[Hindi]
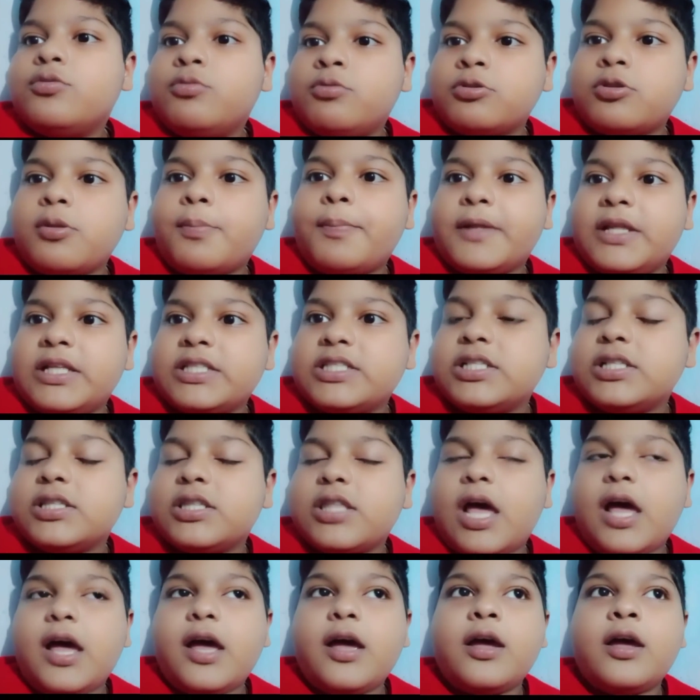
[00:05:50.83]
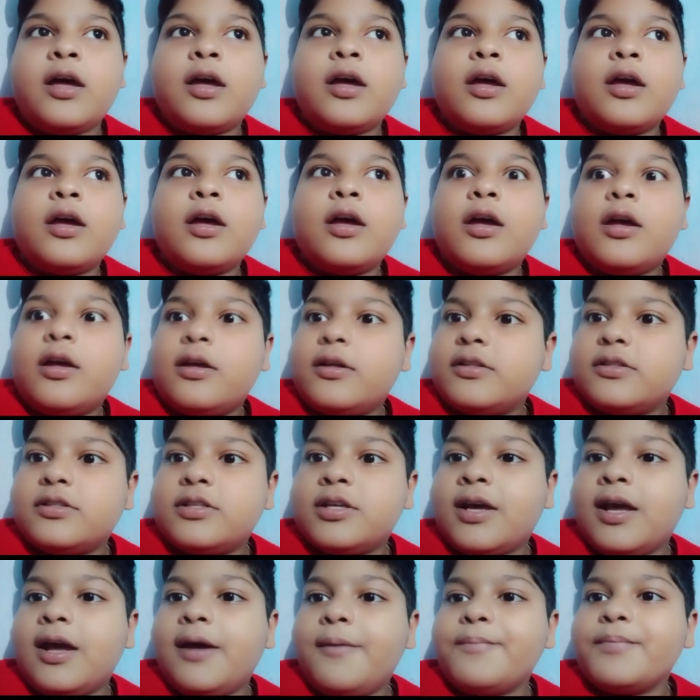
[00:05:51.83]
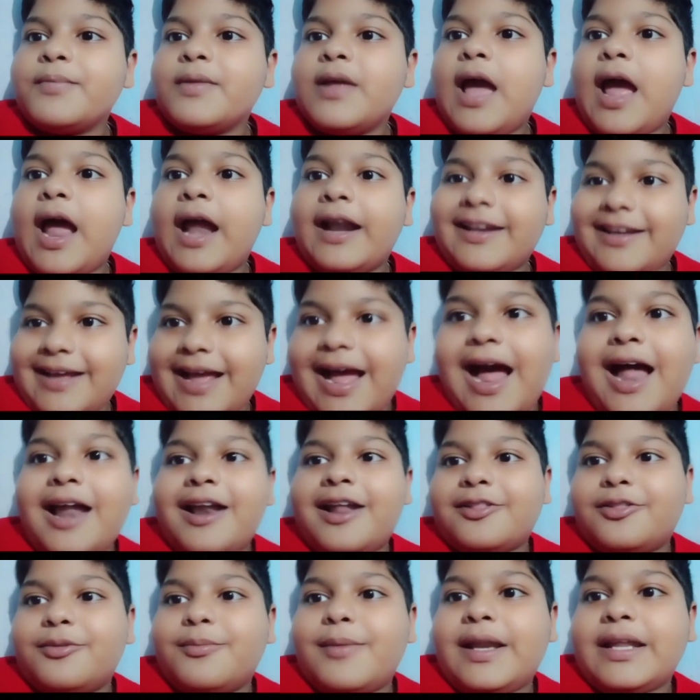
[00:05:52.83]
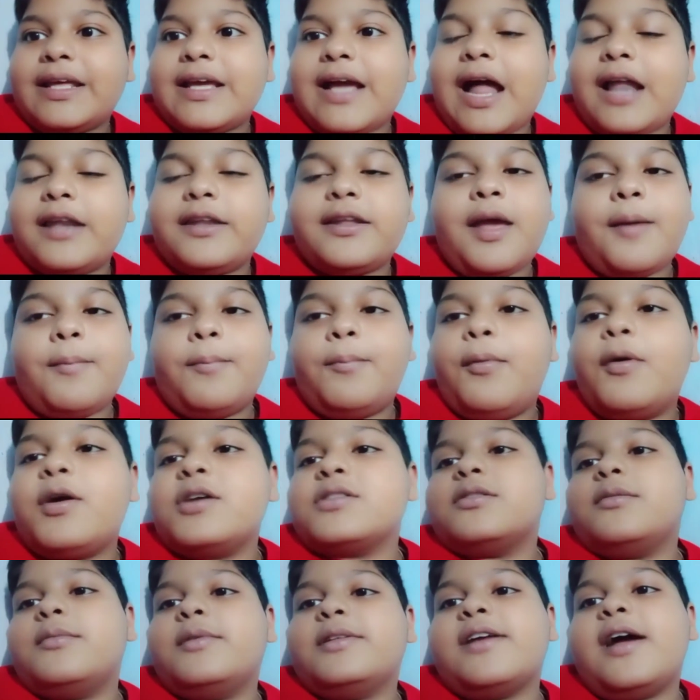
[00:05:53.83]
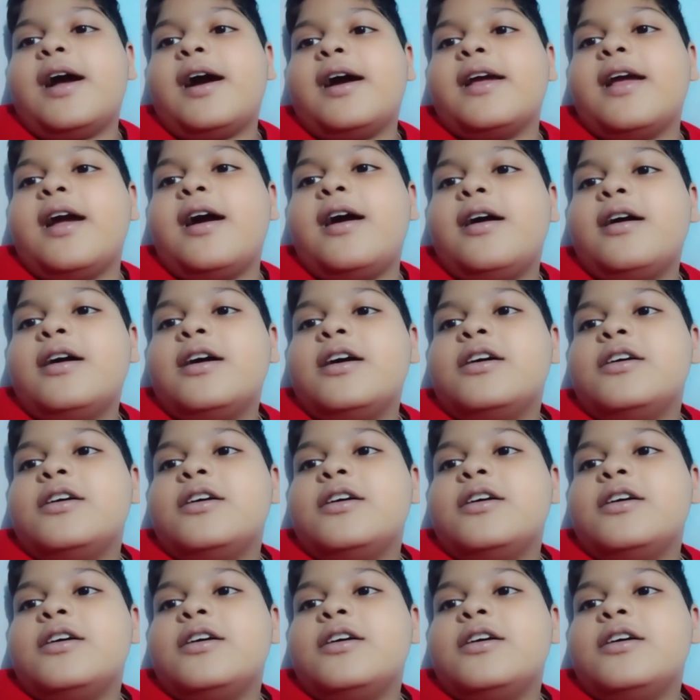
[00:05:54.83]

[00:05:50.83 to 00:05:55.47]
वो तो पता चलता है ठीक है एंड खाना तो मैंने खा लिया है बहुत मज़ा आ गया